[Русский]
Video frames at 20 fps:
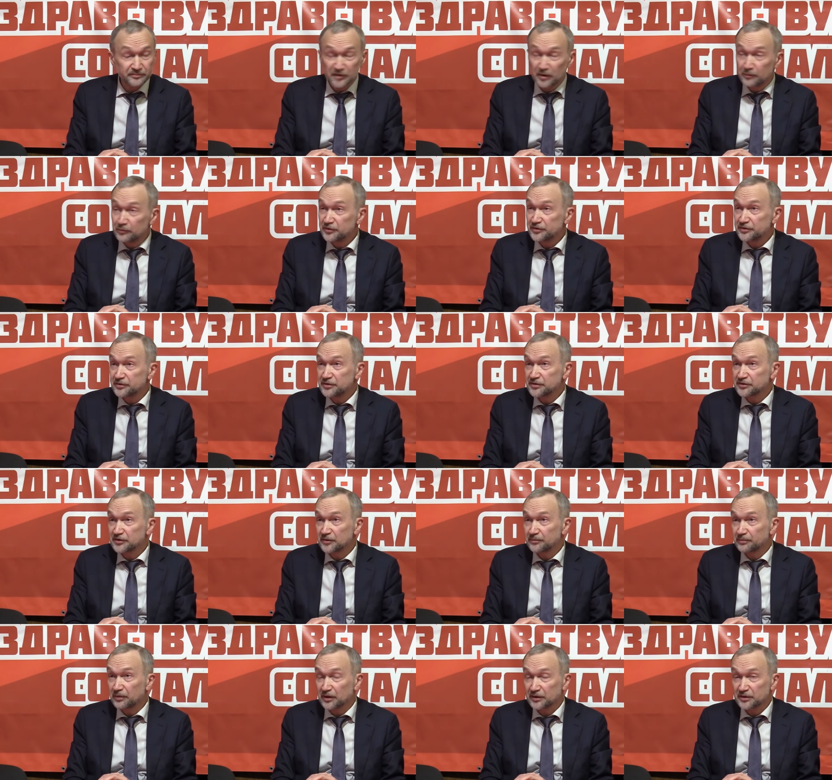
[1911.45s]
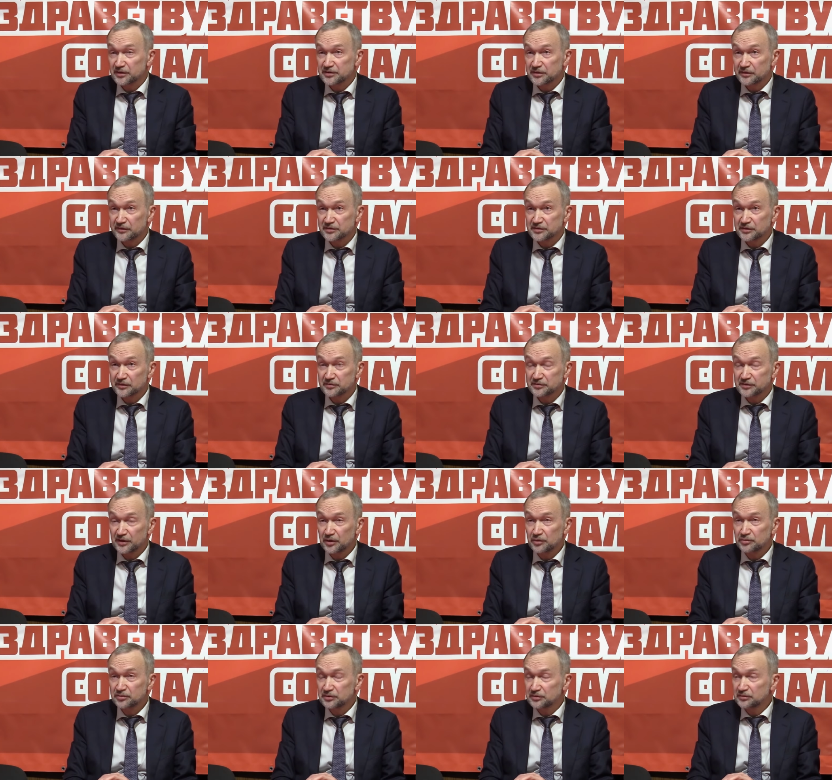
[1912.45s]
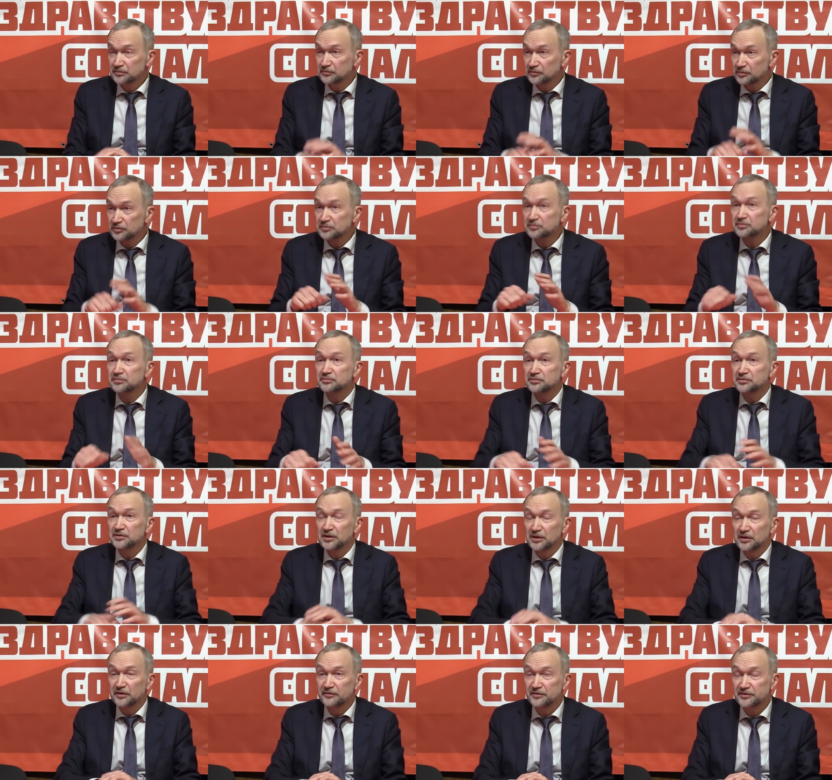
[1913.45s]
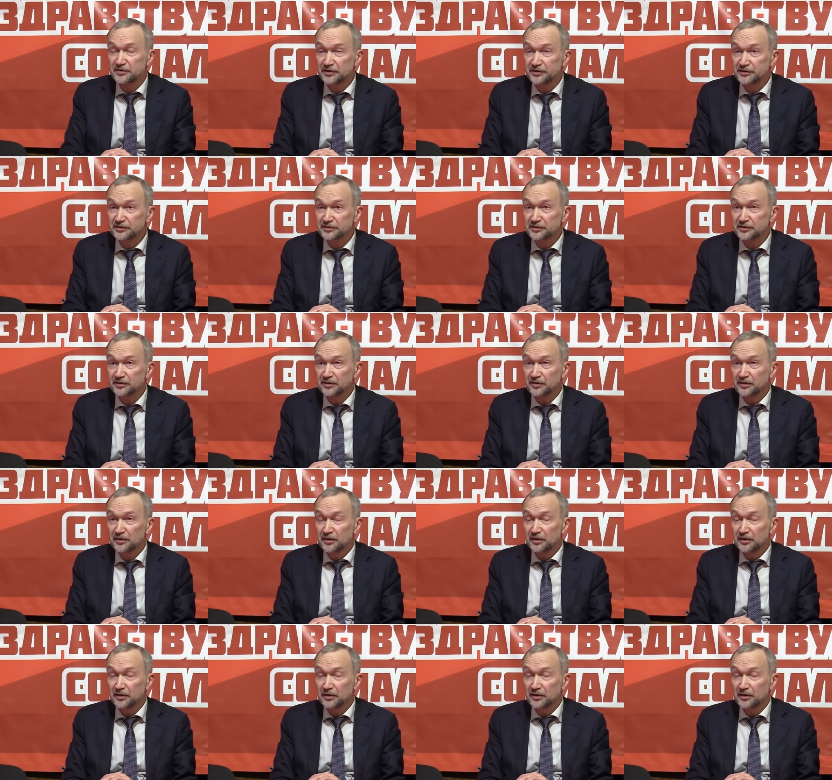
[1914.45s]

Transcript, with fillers: Коммунистической партии Советского Союза вот, стала ревизионистской.